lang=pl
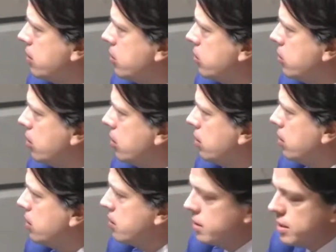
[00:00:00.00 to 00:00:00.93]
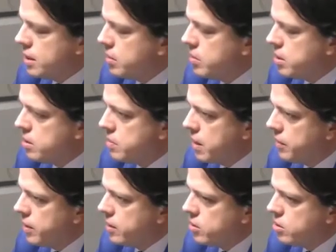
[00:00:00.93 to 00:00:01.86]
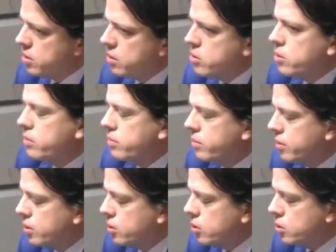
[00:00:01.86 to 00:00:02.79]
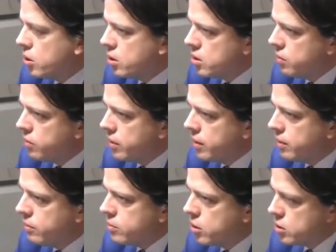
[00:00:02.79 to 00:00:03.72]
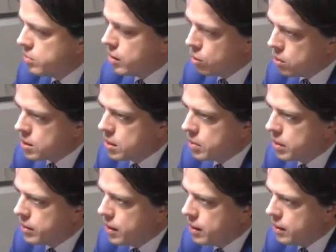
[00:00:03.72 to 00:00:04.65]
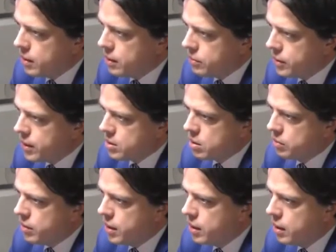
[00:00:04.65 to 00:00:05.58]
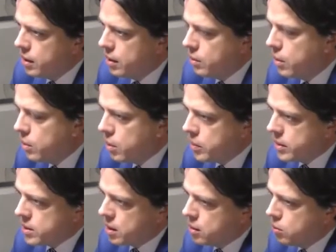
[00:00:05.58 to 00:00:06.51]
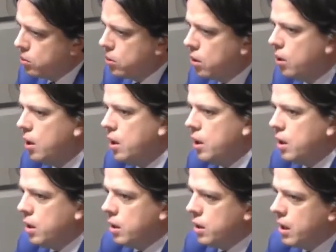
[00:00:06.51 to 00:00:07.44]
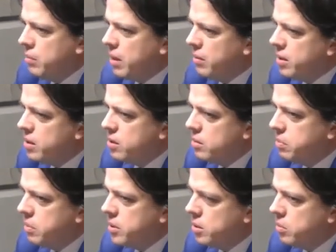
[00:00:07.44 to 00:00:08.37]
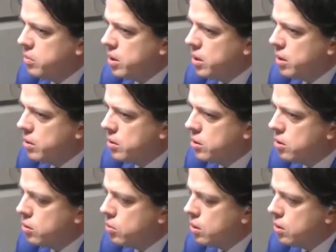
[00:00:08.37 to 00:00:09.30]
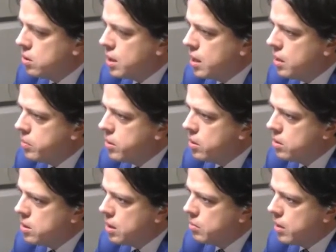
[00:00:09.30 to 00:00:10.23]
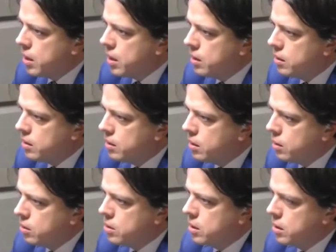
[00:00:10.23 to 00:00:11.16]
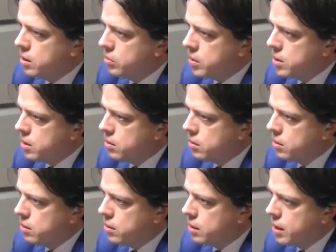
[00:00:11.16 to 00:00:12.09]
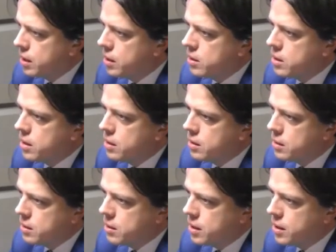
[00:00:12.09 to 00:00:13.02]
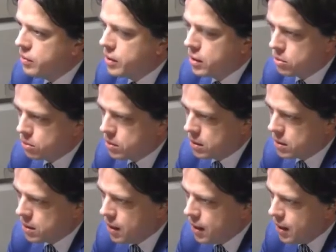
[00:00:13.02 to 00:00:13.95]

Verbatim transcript: to, to zdajemy sobie sprawę i też znaczy, rządzą, rządzą na górce, prawda, finansowej e, europejskiej. Trudno, ja bym nawet powiedział, że rząd, który rozdaje pieniądze i ma tylko 40%, to, to, to i tak nie jest żaden, żaden wielki sukces.